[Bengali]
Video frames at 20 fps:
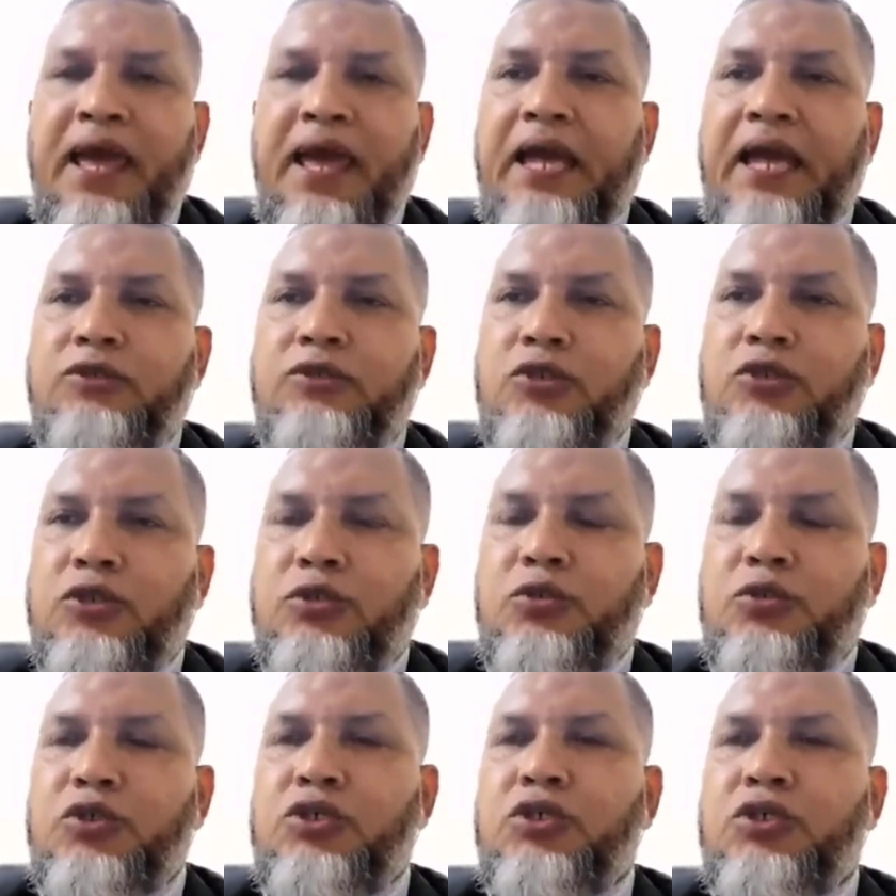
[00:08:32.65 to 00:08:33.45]
একজন
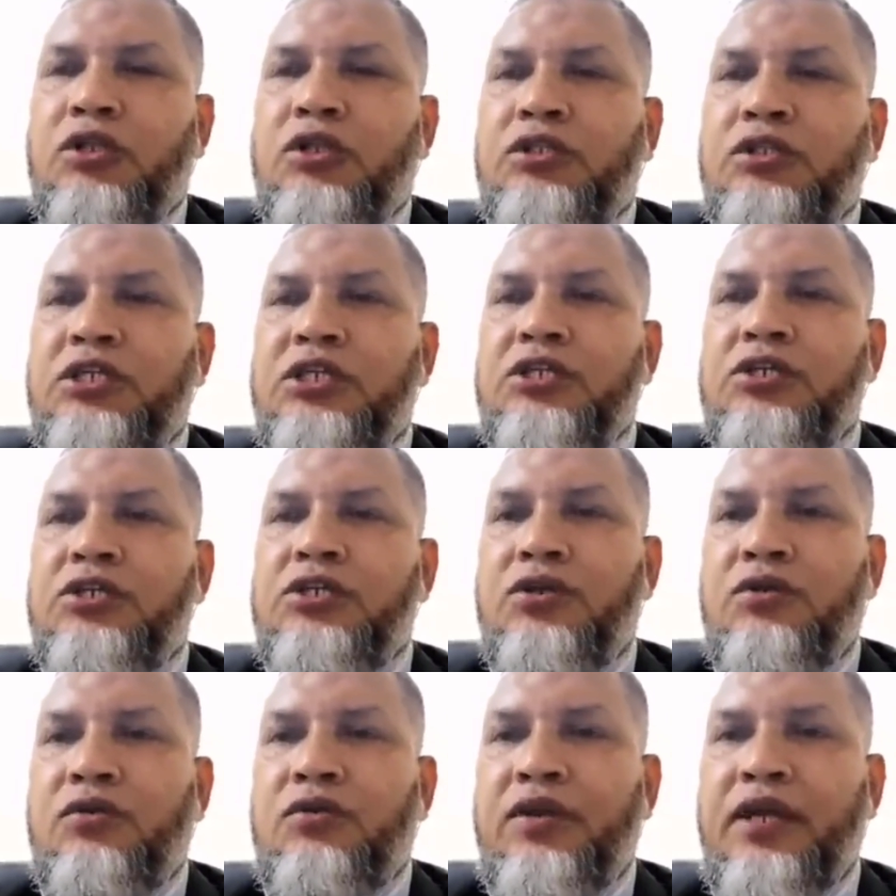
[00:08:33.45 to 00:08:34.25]
দুইজন
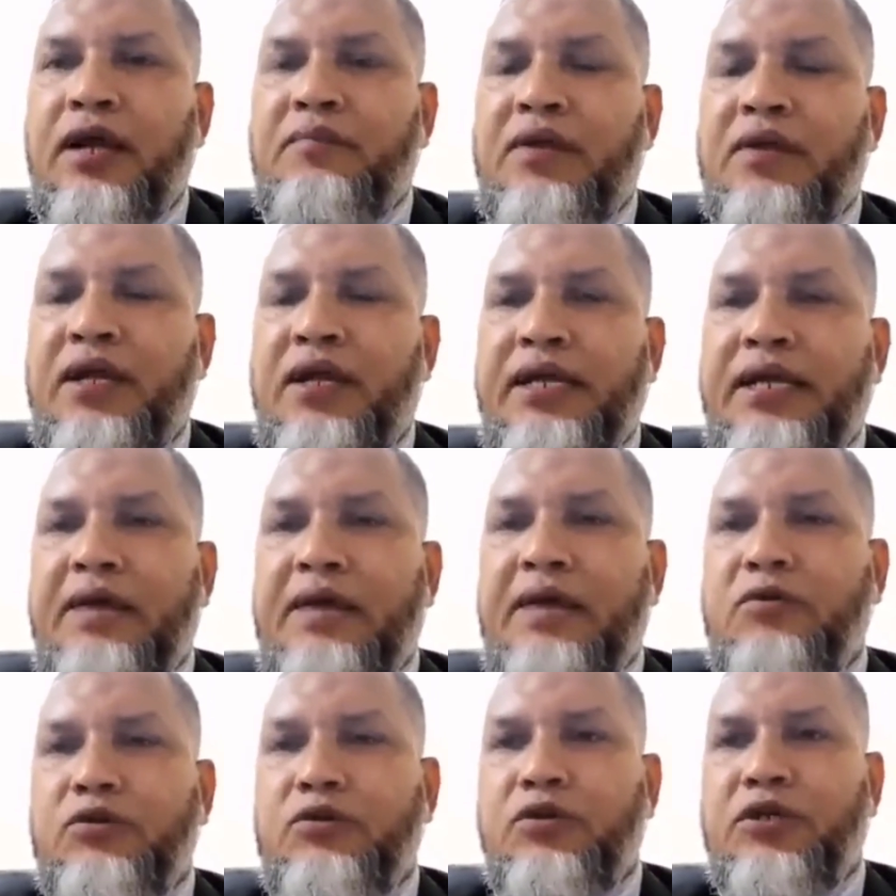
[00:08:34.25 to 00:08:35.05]
তিনজন করে আমরা
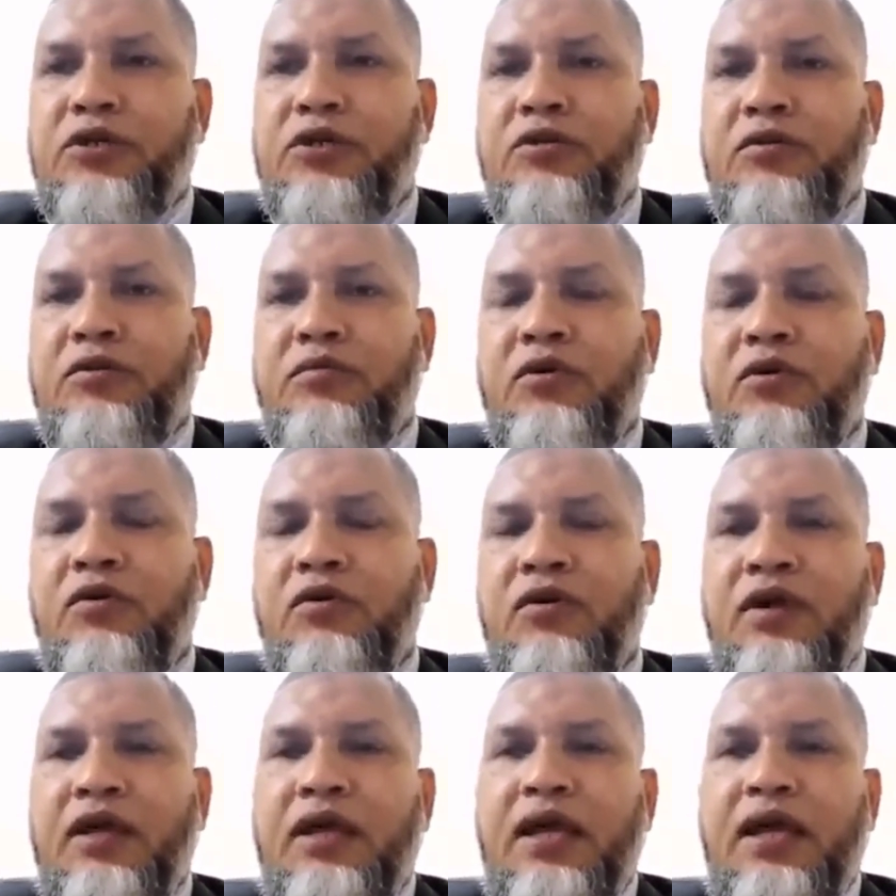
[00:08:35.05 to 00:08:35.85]
ডায়মন্ড তৈরি করব
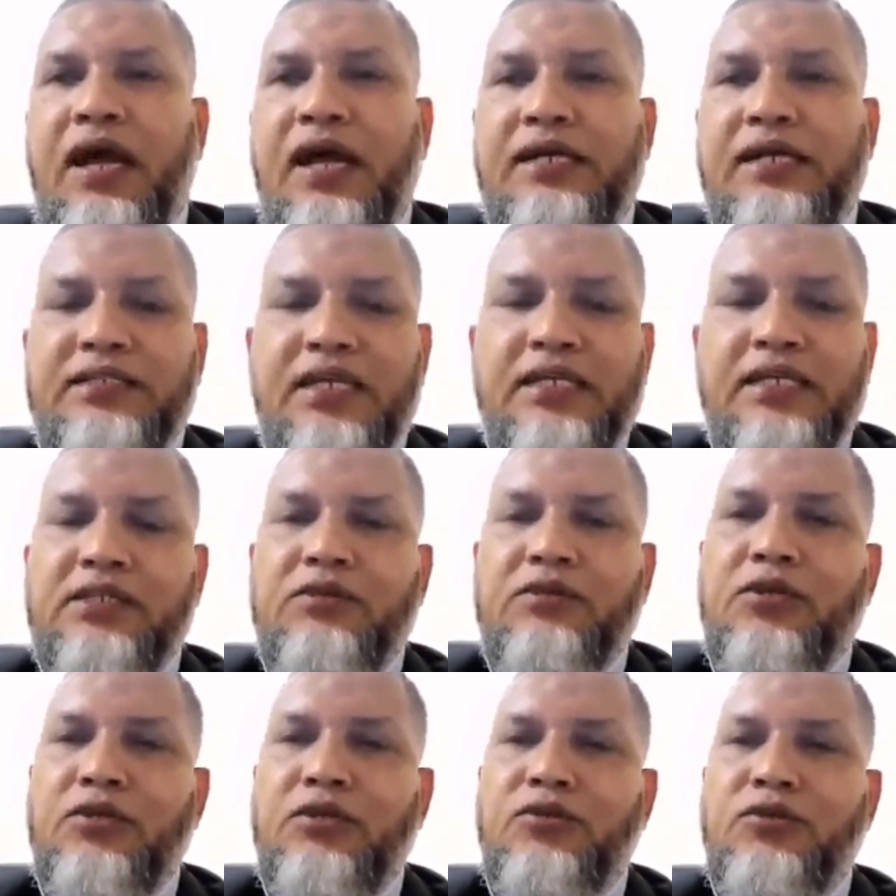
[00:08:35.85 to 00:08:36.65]
আস্তে আস্তে
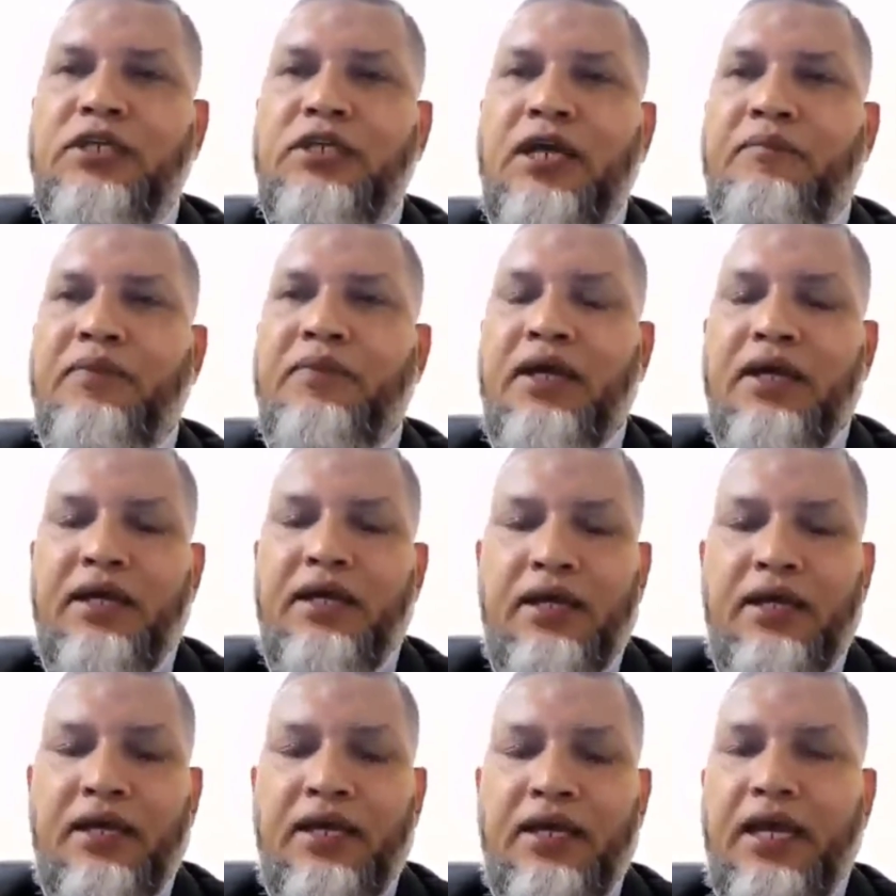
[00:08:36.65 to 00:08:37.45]
করে যদি আমরা
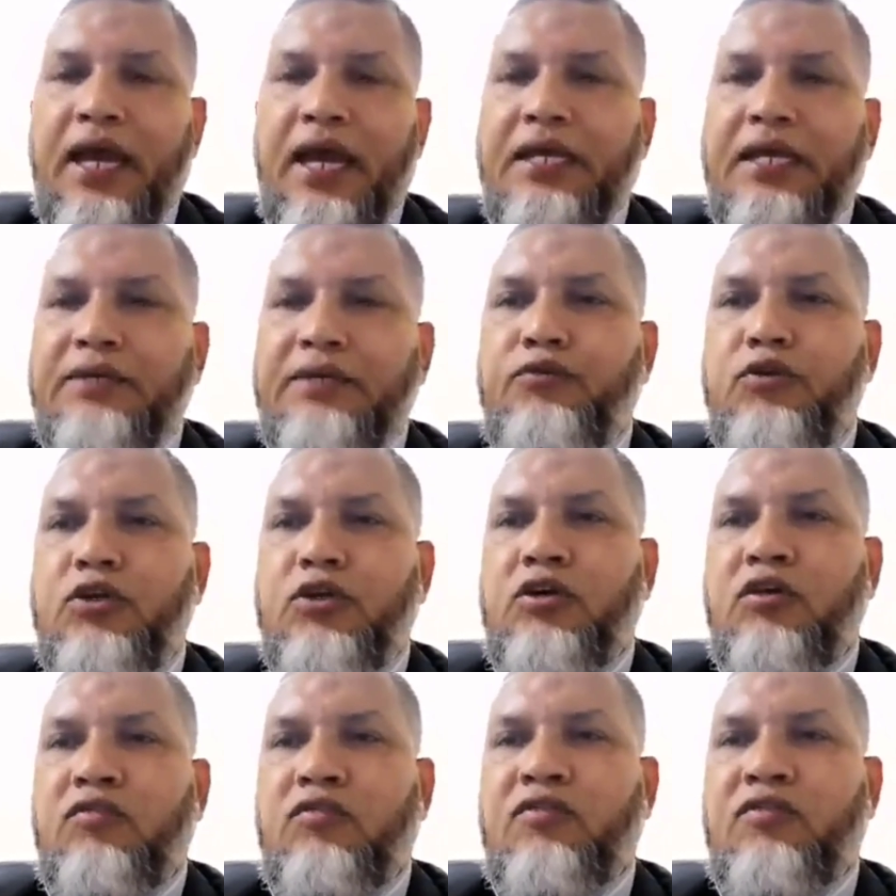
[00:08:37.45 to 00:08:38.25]
একটা
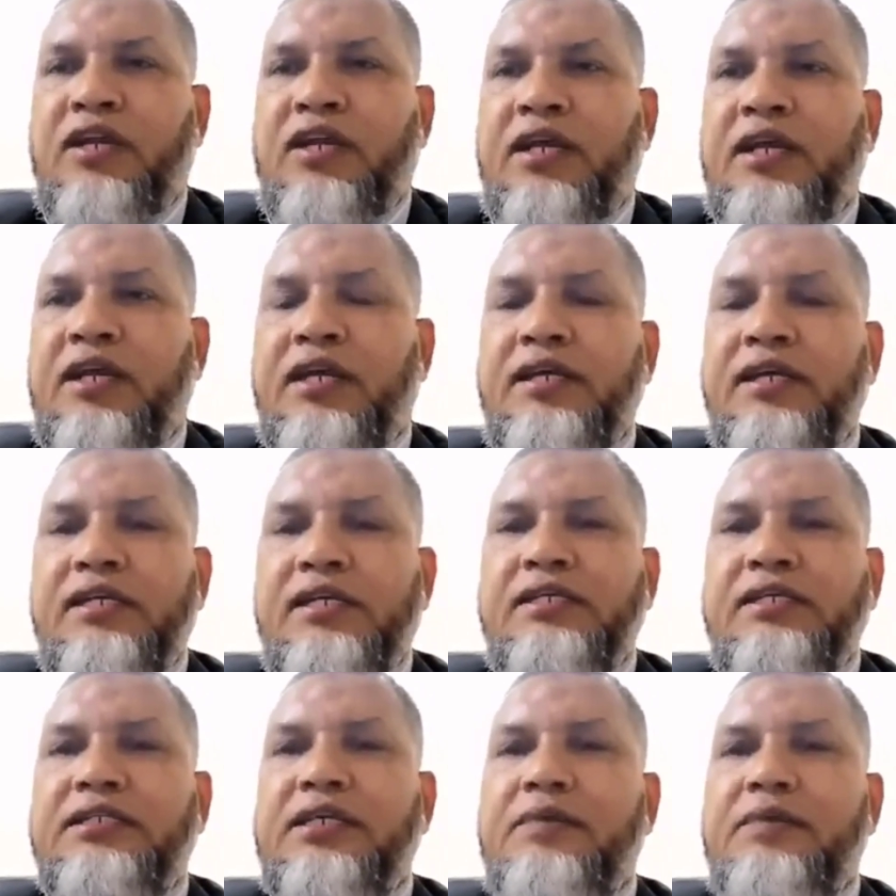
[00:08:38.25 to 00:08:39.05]
পরিকল্পনা নেই
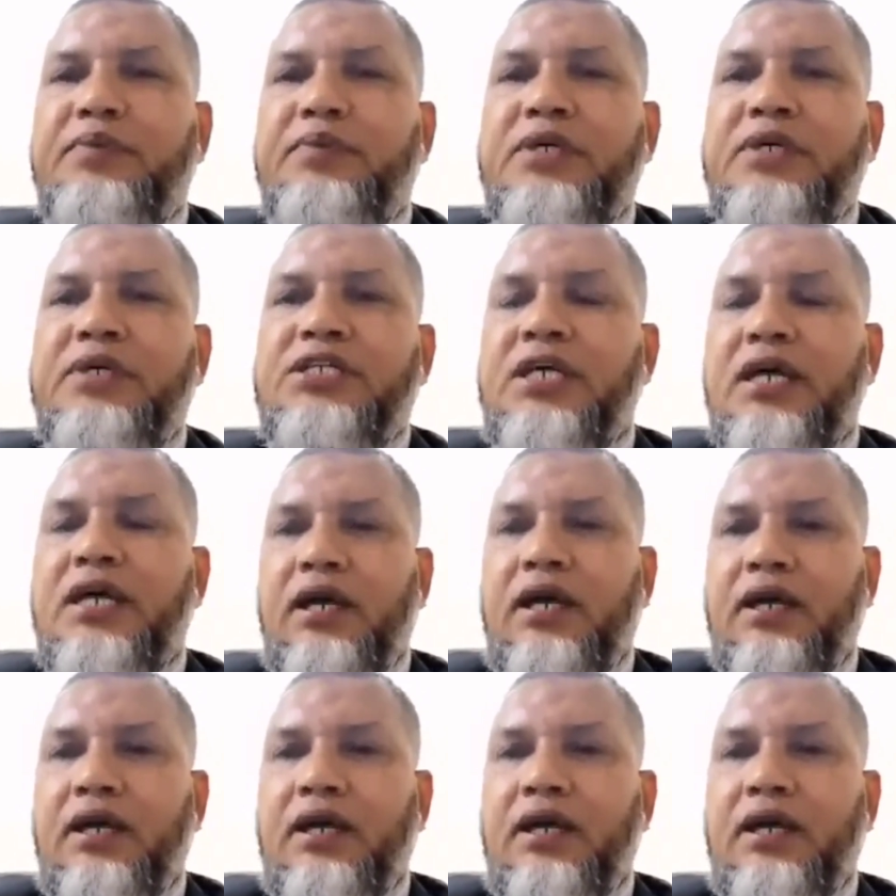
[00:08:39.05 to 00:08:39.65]
যে বিশটা